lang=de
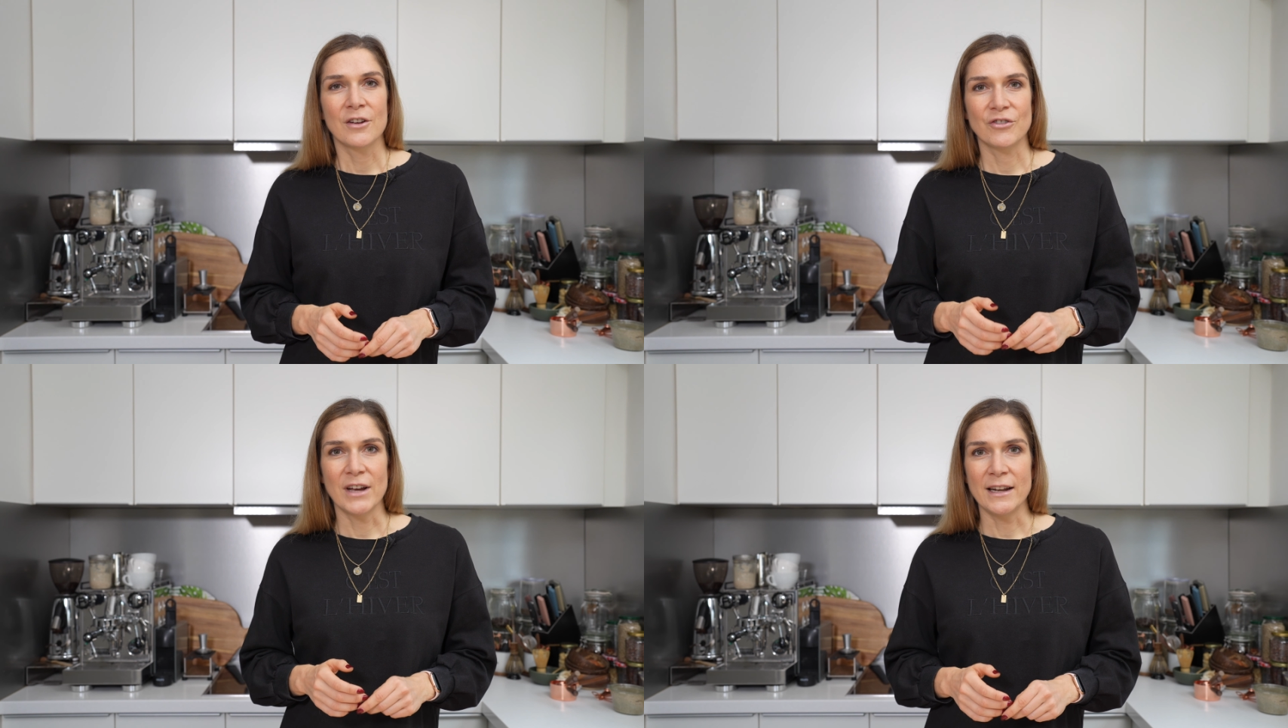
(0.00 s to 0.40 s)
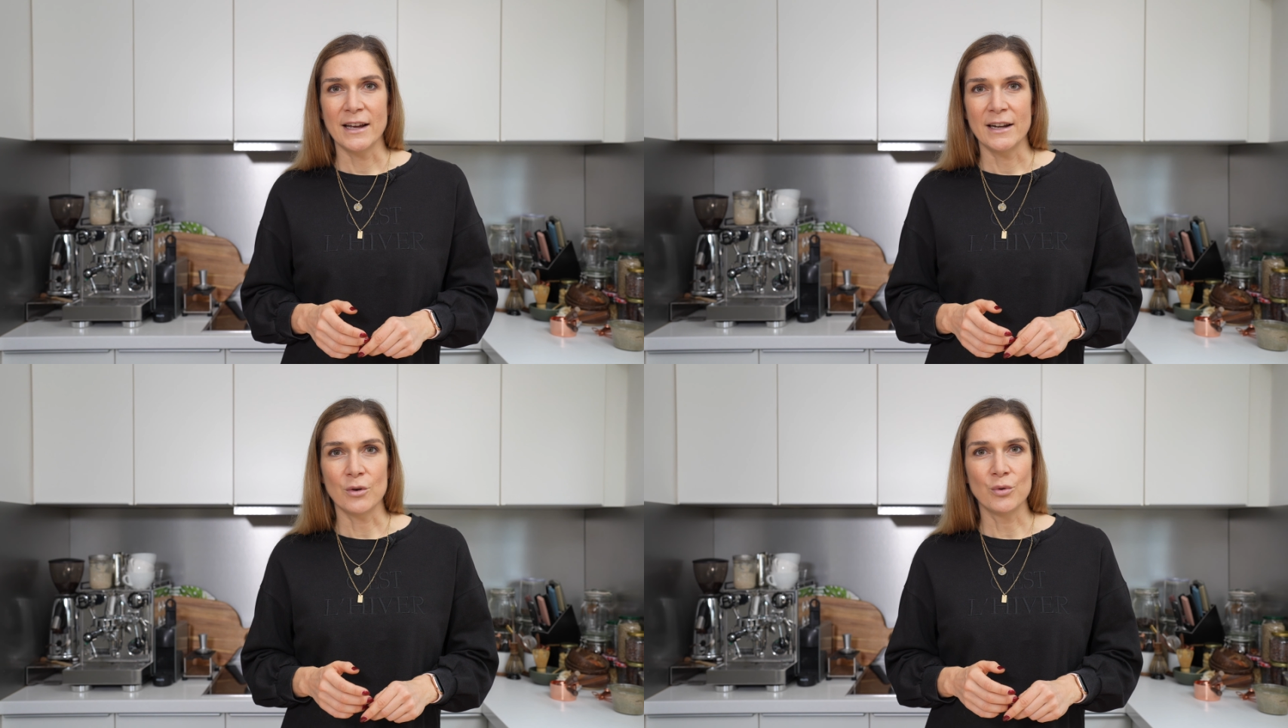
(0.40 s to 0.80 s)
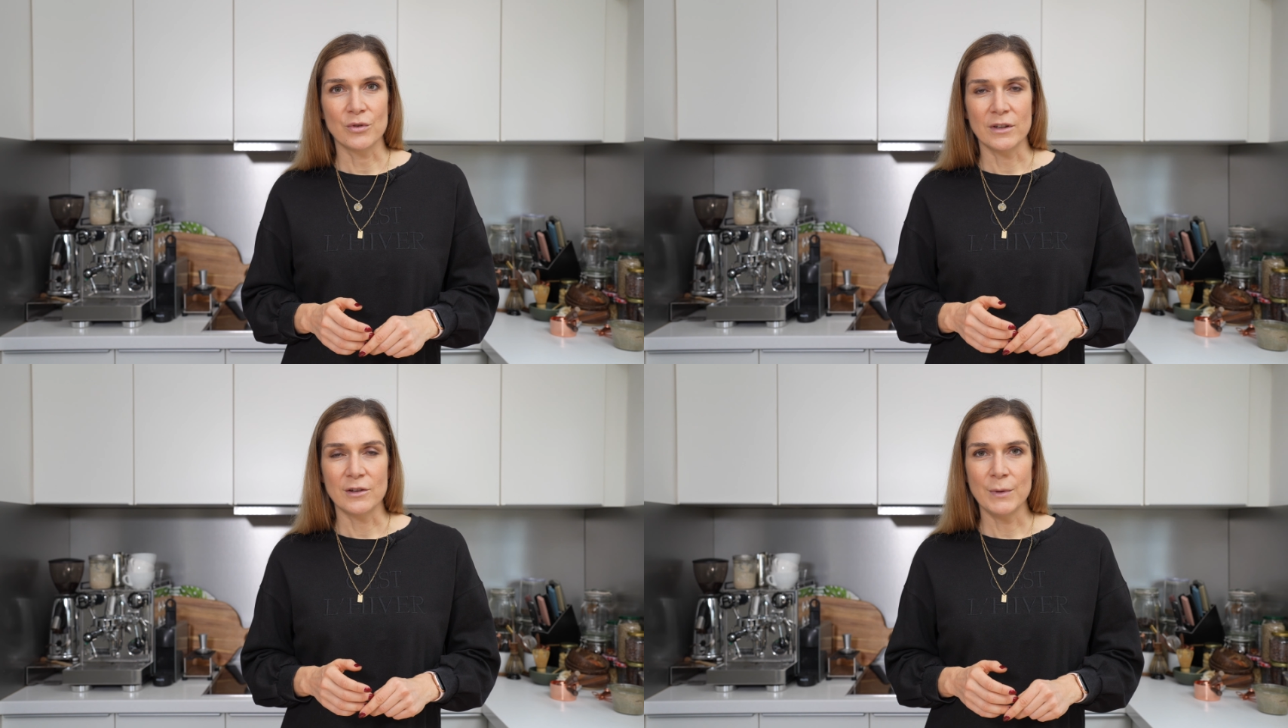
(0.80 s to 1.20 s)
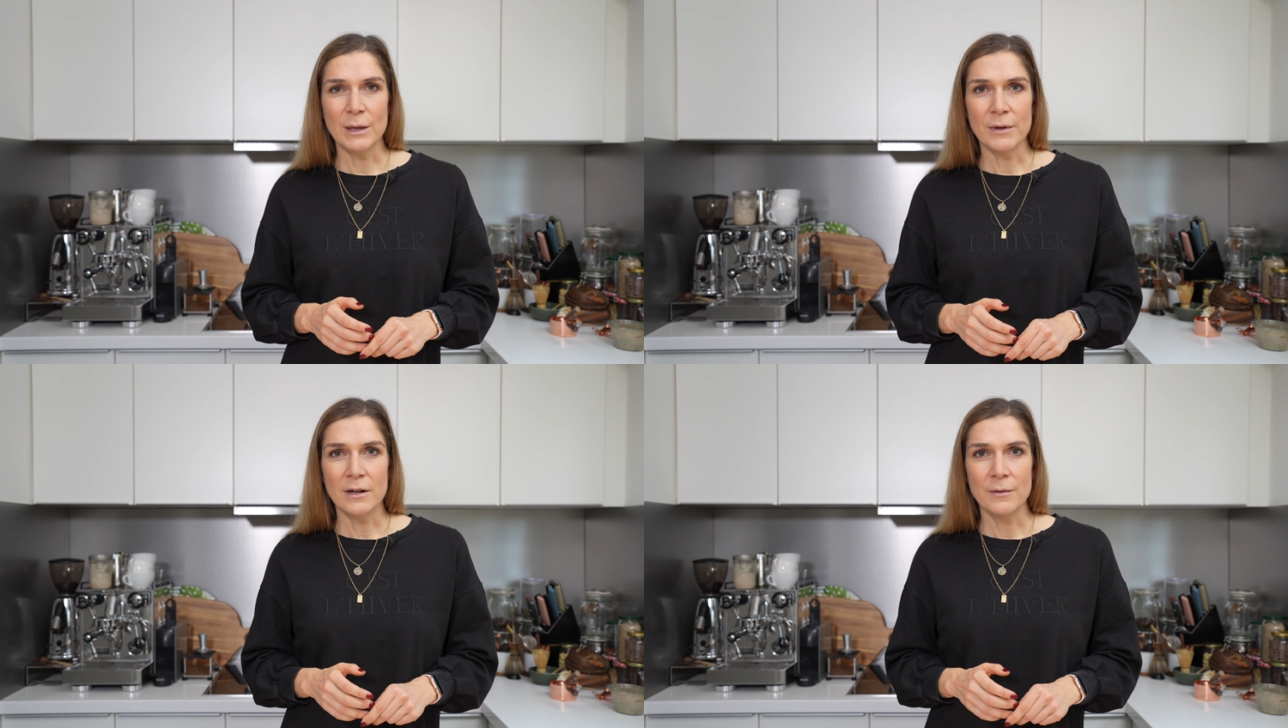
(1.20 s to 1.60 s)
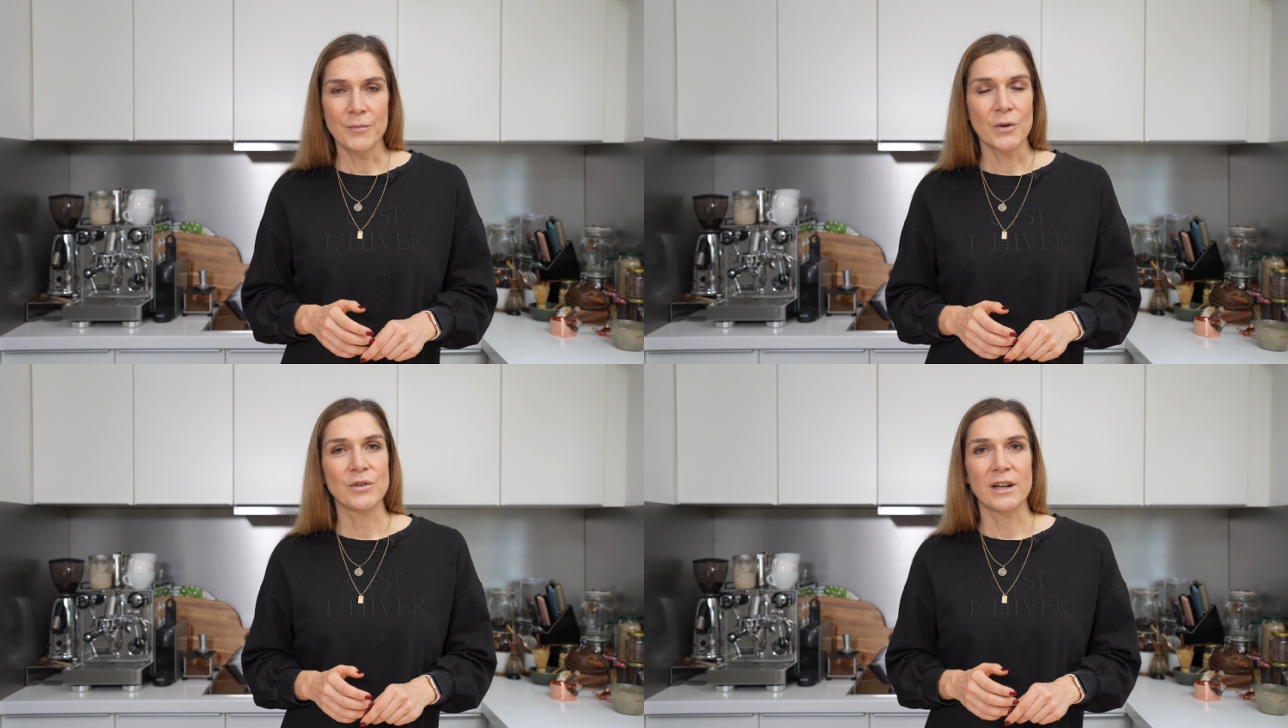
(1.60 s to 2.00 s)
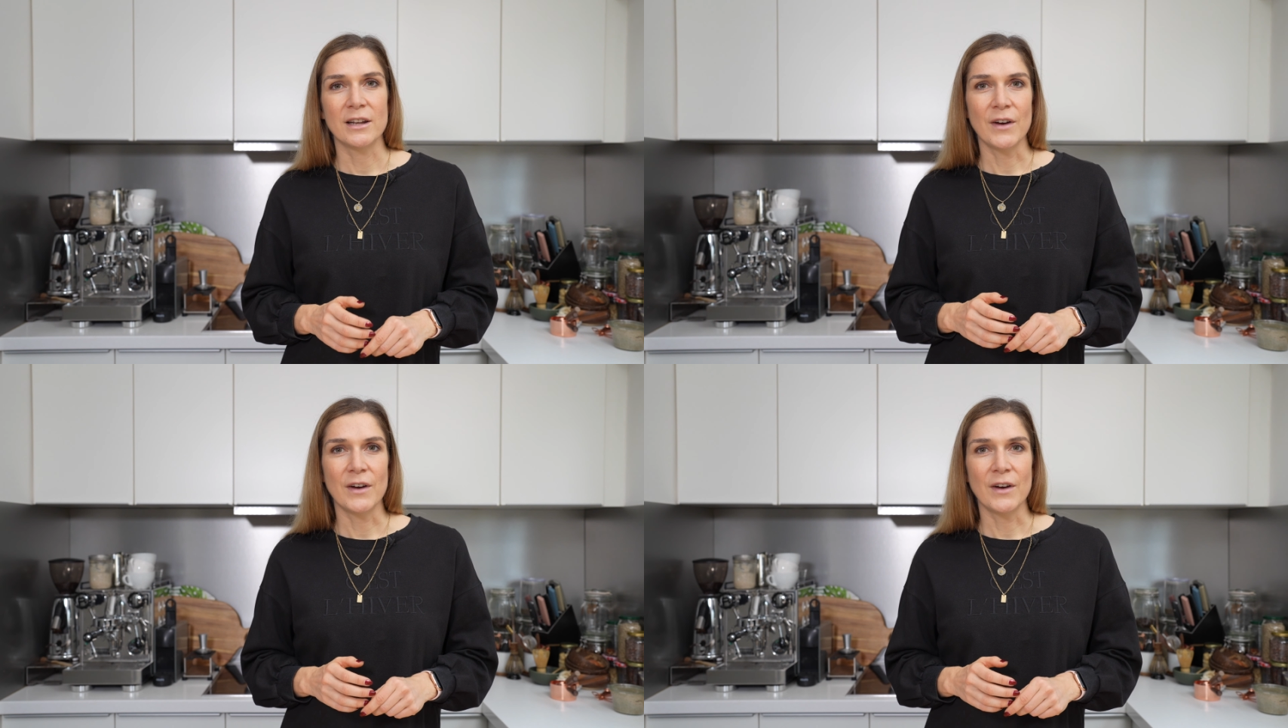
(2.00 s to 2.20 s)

schneide eine rote Zwiebel und eine